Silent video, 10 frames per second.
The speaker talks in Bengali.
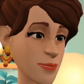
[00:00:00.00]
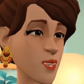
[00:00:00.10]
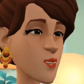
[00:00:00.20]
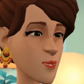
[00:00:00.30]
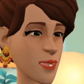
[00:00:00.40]

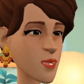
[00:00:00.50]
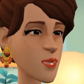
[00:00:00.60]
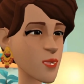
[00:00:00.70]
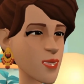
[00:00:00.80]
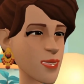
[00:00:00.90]
ময়না
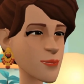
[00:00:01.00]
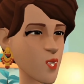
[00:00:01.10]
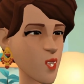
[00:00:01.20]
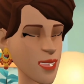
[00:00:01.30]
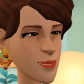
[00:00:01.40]
ঘুমাইছে
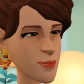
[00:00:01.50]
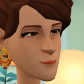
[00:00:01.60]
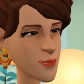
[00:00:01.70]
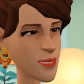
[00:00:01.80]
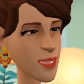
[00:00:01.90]

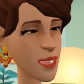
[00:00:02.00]
আহো